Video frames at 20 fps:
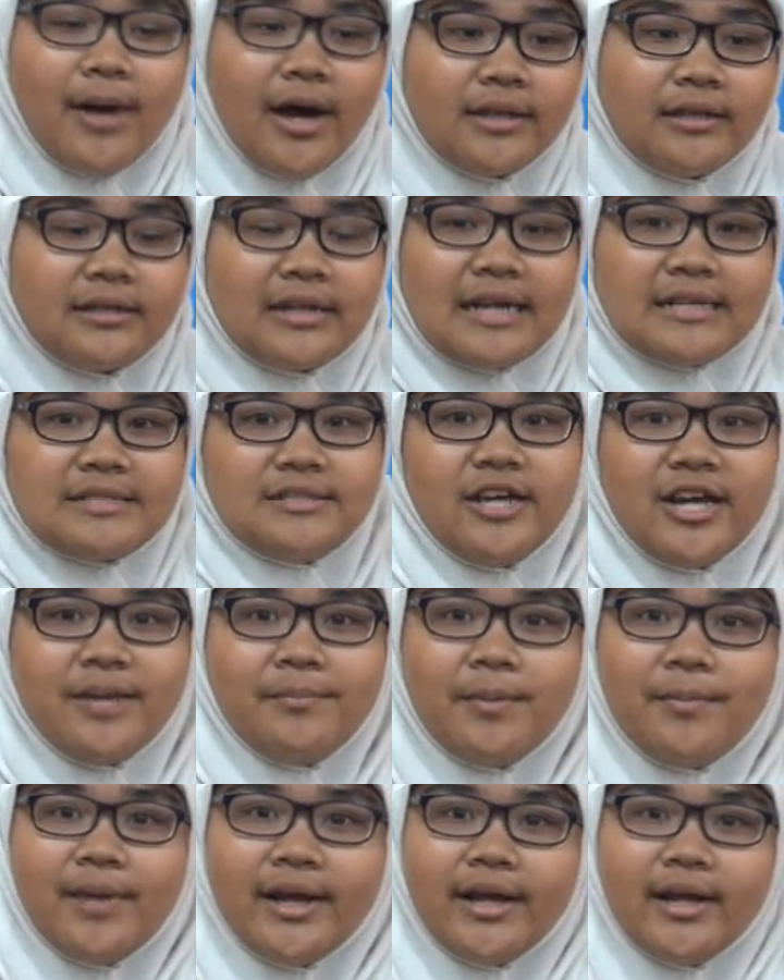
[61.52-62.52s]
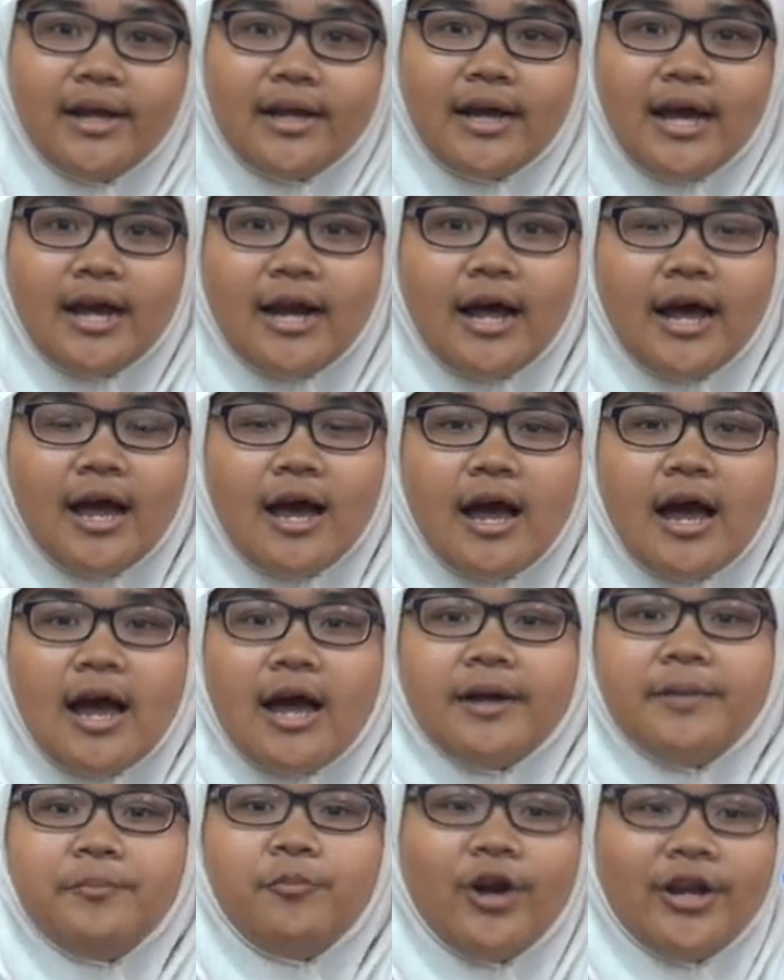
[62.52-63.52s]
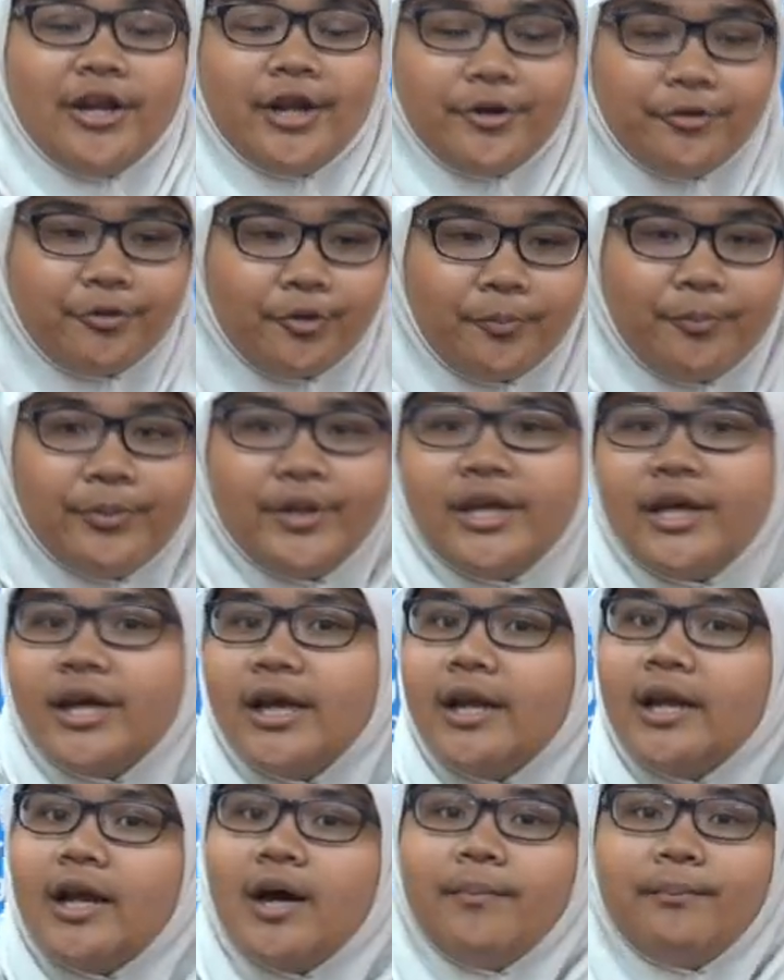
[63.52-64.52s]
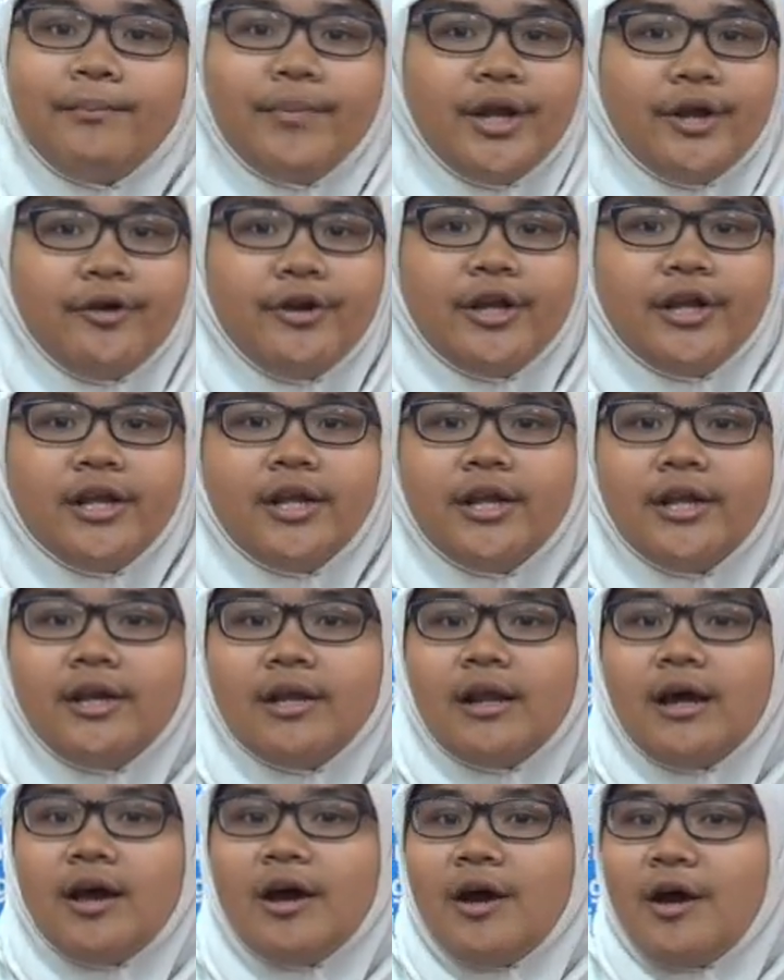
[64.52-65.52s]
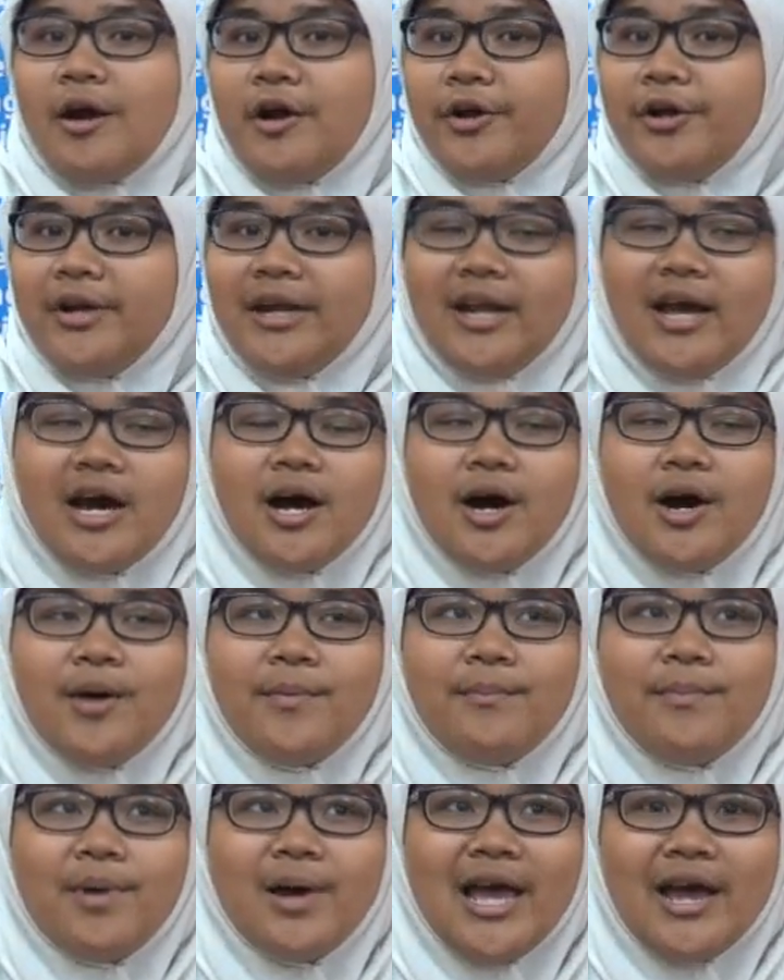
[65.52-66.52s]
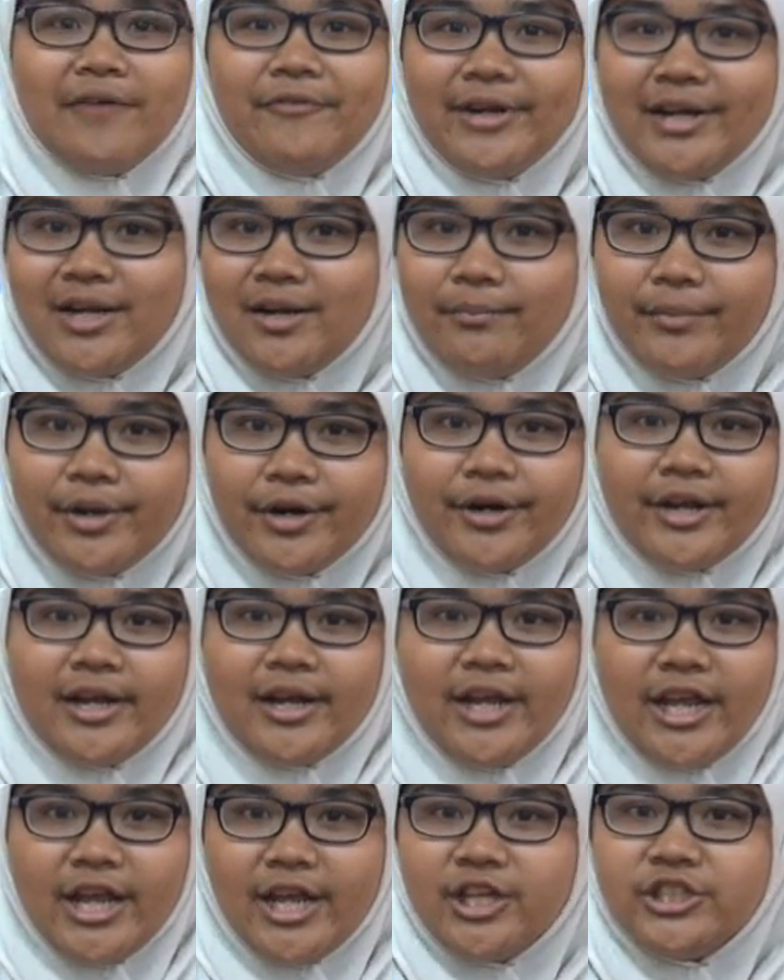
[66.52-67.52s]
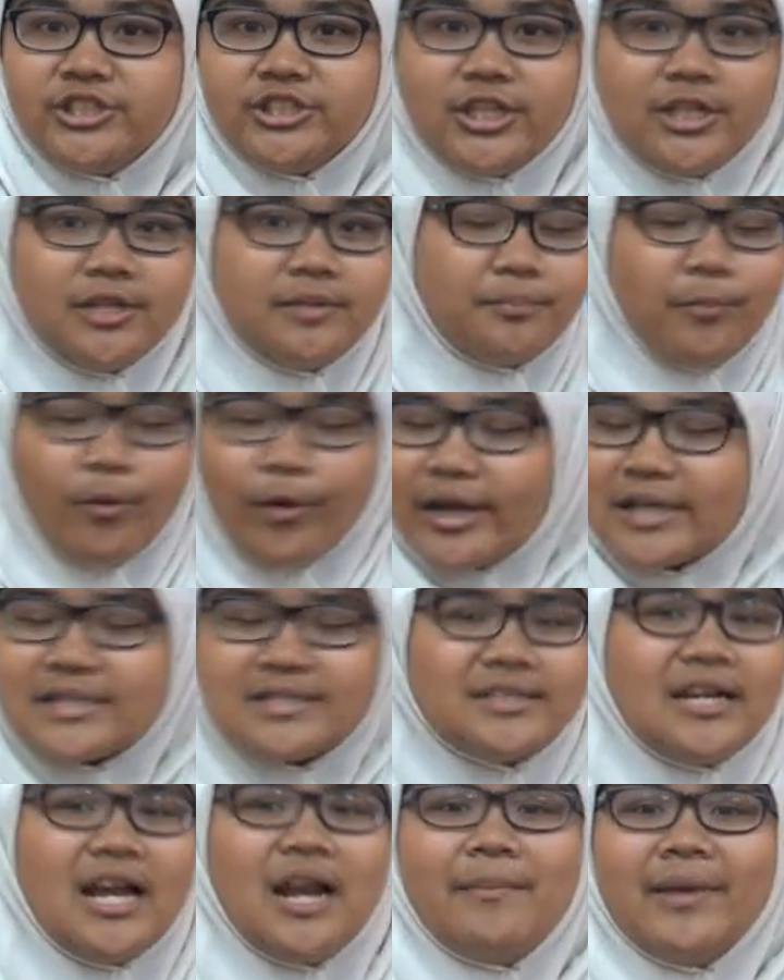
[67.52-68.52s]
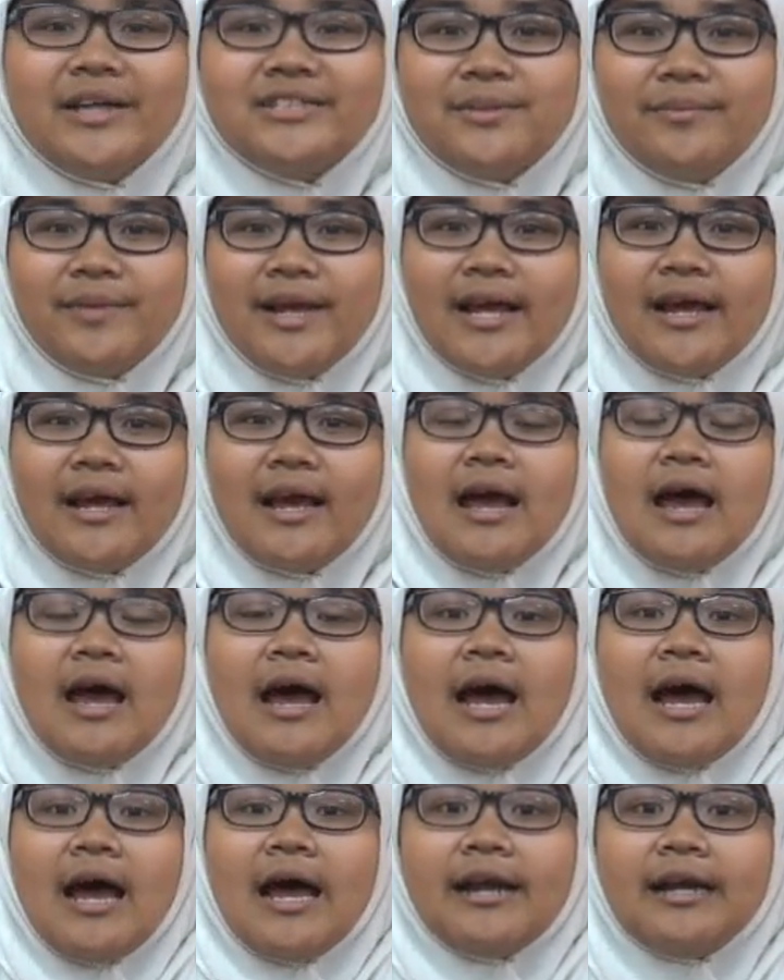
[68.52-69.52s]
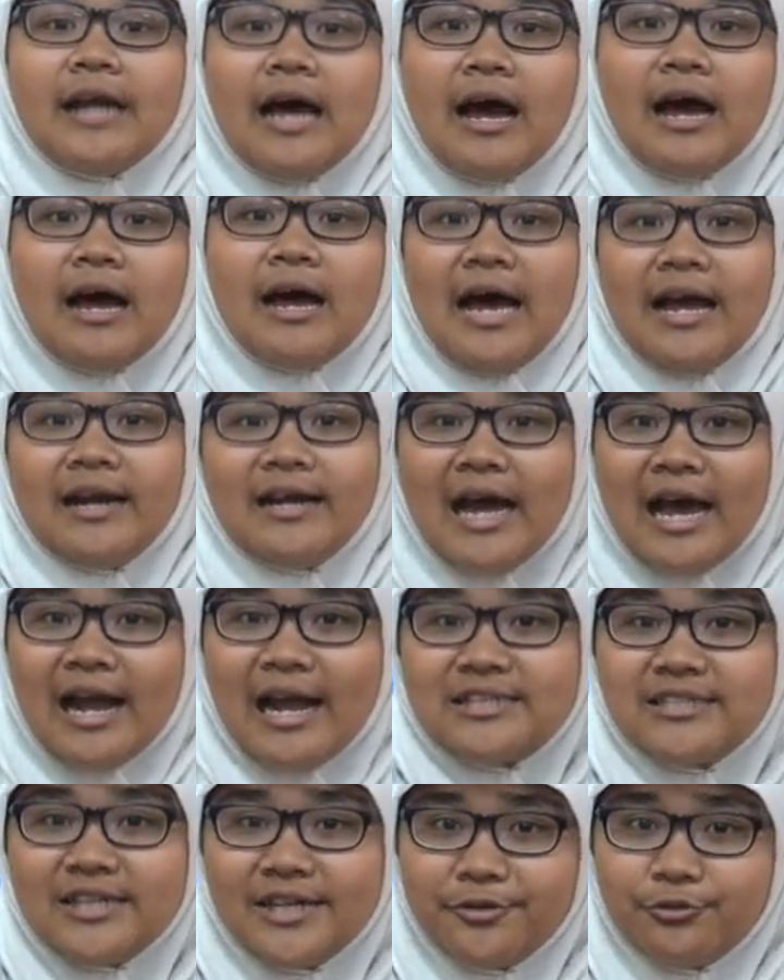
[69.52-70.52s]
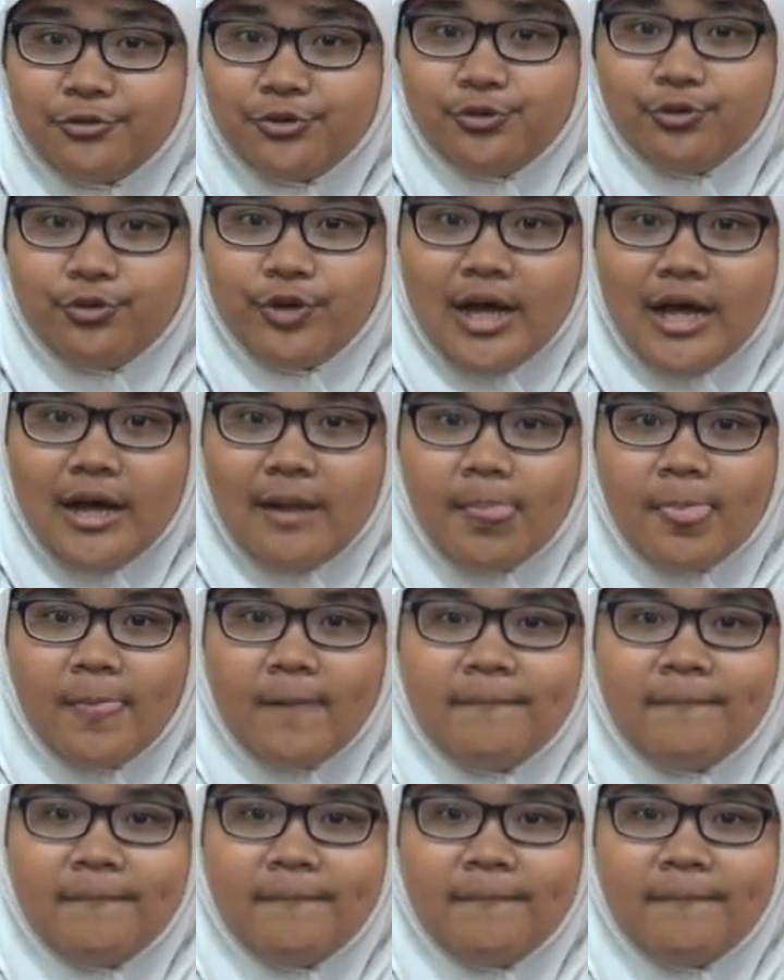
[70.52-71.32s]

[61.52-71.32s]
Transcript: banget trust dari berbagai negara, mulai dari European, American, um, African American, Asian, pokoknya segala macam deh. Nah, karena alasan itu juga